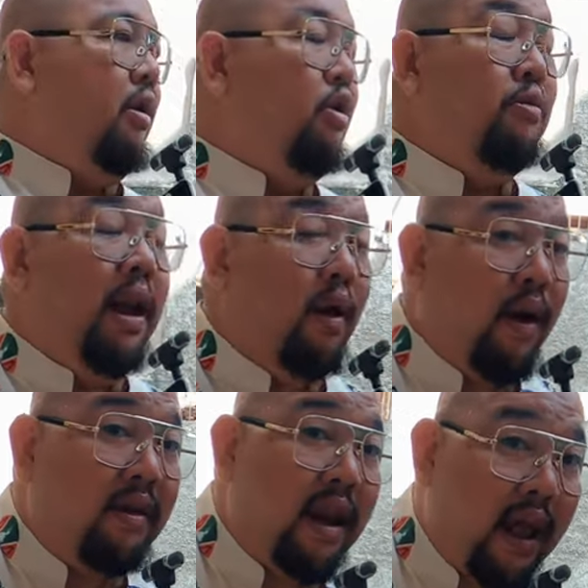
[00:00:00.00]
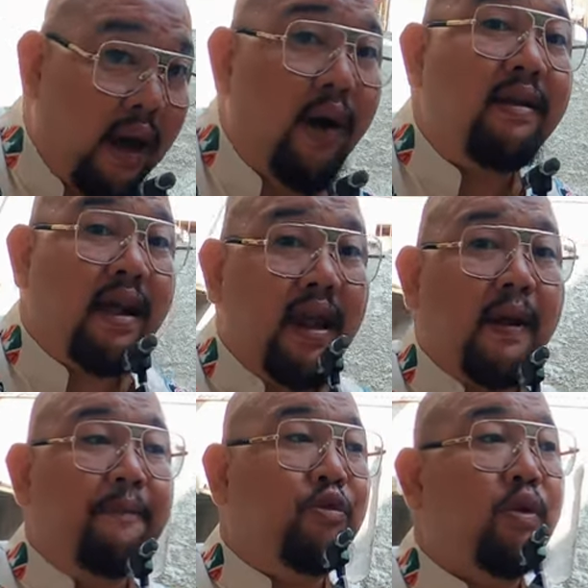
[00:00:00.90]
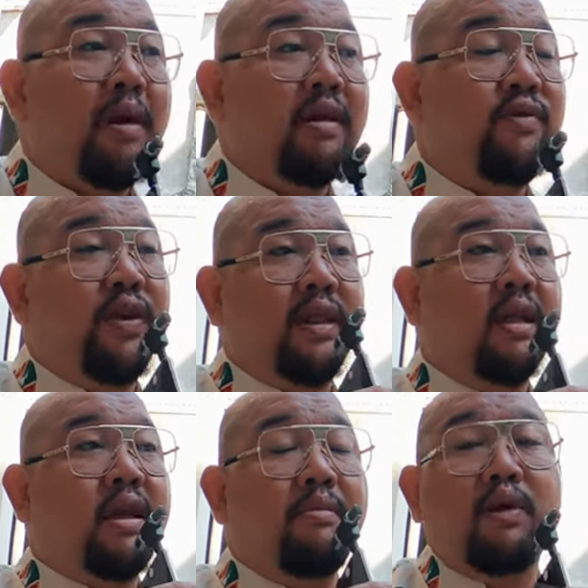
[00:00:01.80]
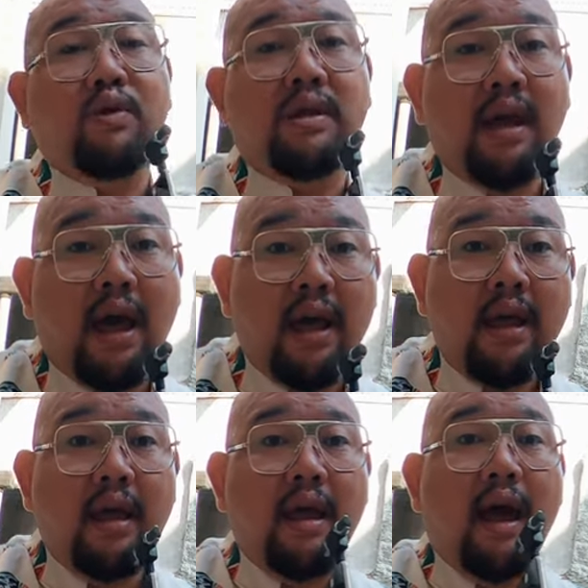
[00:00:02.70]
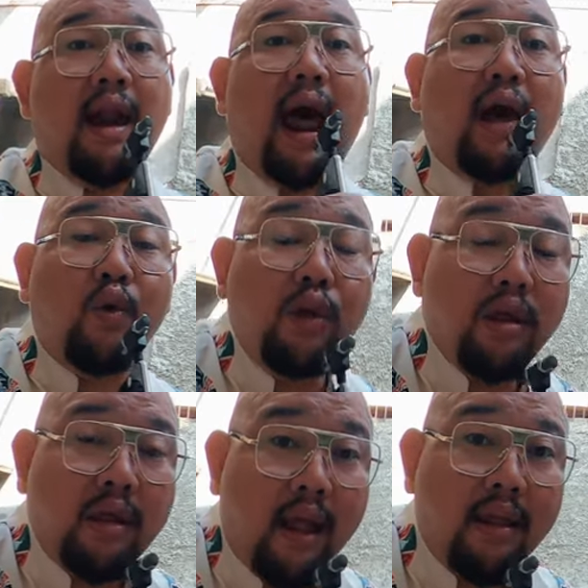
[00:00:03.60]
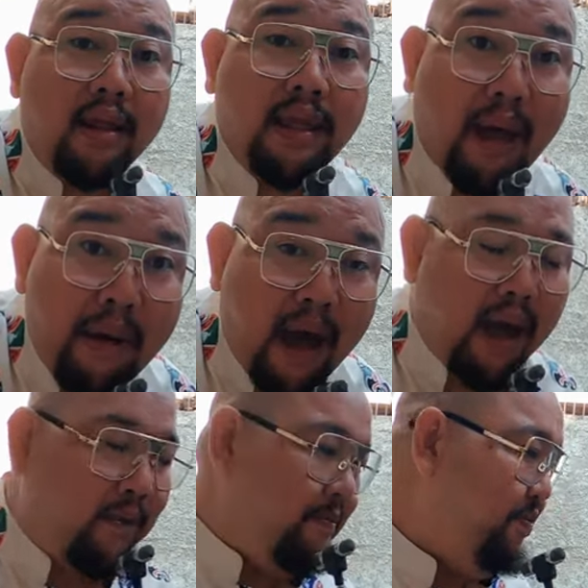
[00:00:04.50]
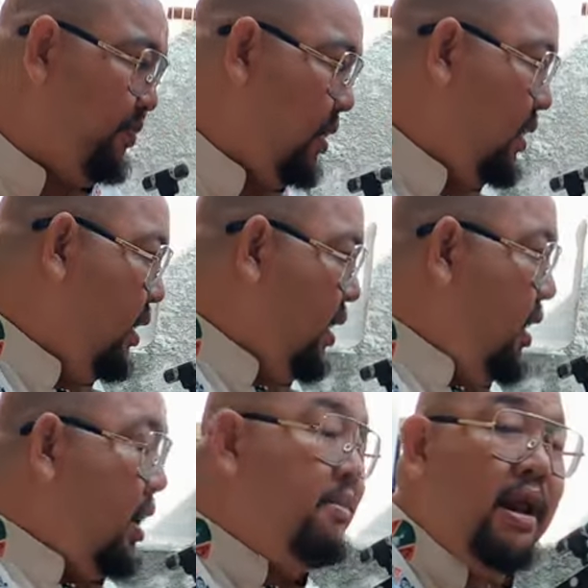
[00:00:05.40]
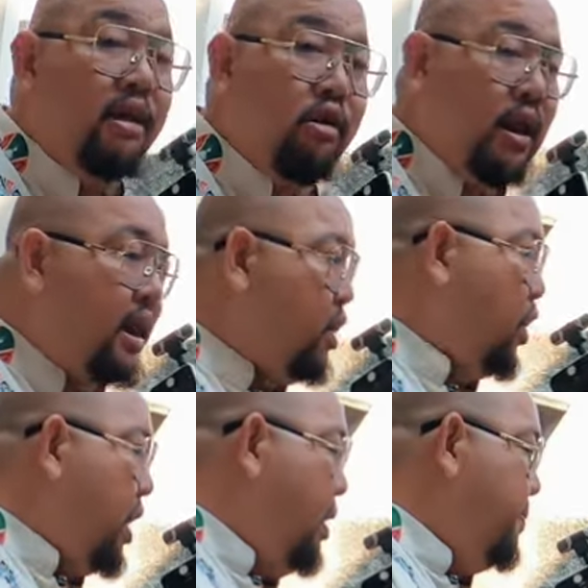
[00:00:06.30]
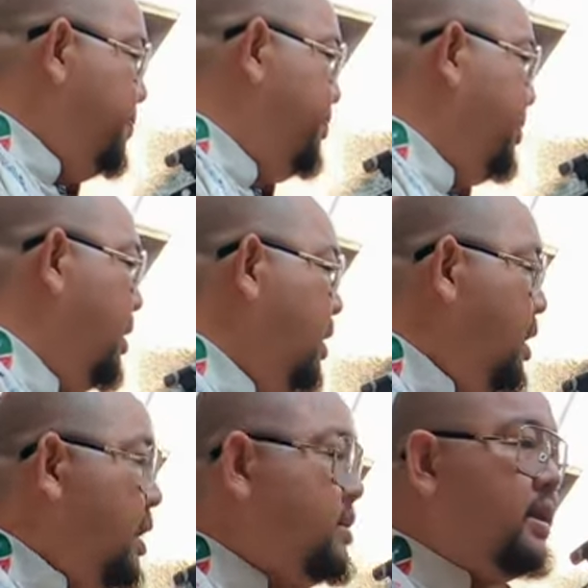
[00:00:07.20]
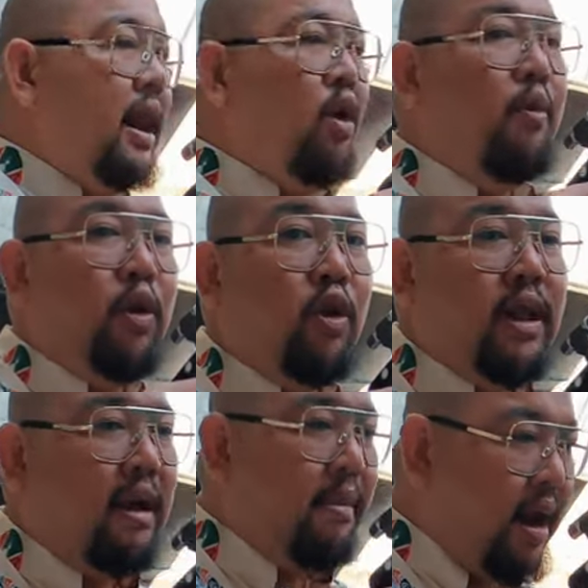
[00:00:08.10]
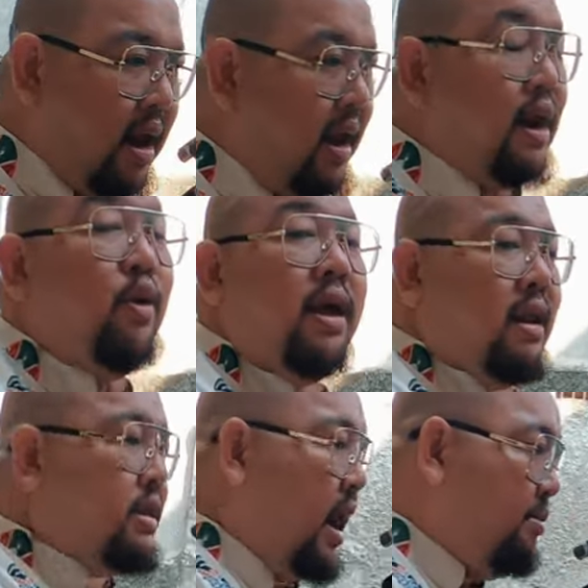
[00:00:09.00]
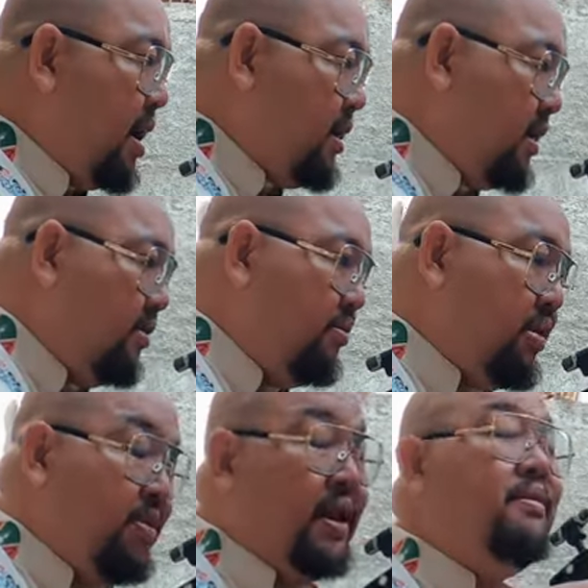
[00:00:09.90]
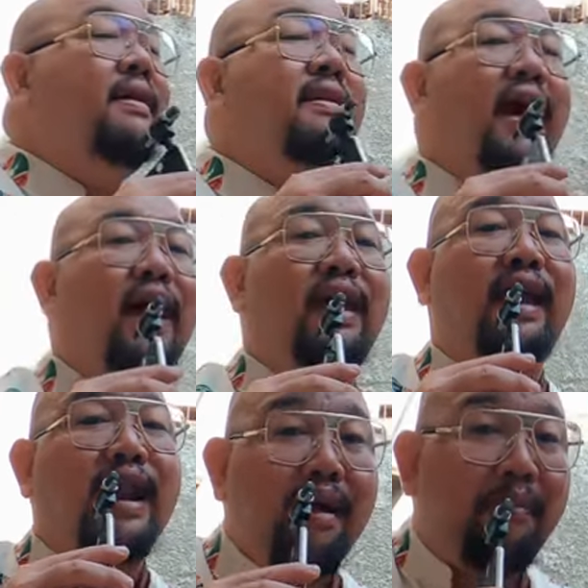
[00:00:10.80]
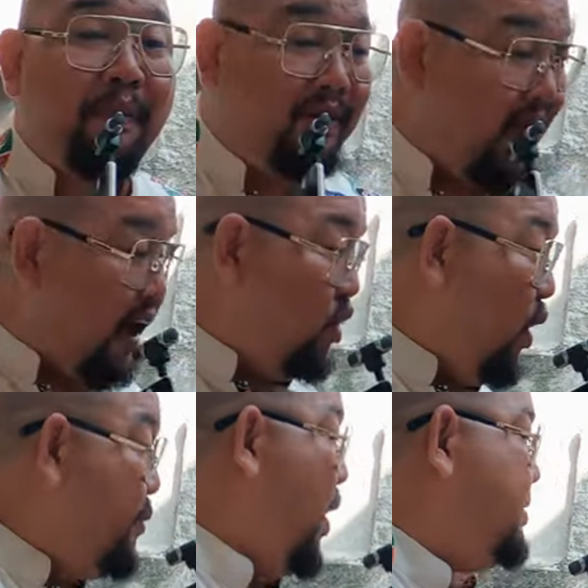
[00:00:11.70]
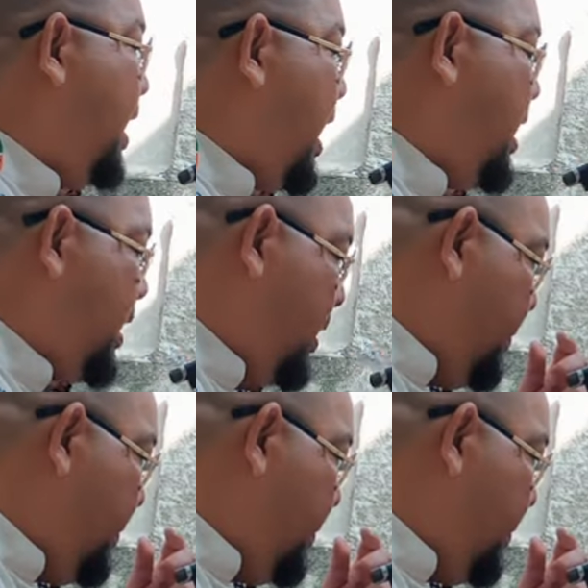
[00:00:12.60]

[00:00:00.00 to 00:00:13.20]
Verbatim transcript: Kalau lu bilang wajar ya nggak wajar ya. Itu emang sifat dasar manusia. Rakus dan tamak. Kembali ke soal ikan koi. Setelah gue buat konten kemarin ikan gue kira selamat seperti biasa ikan pasti akan gue puasakan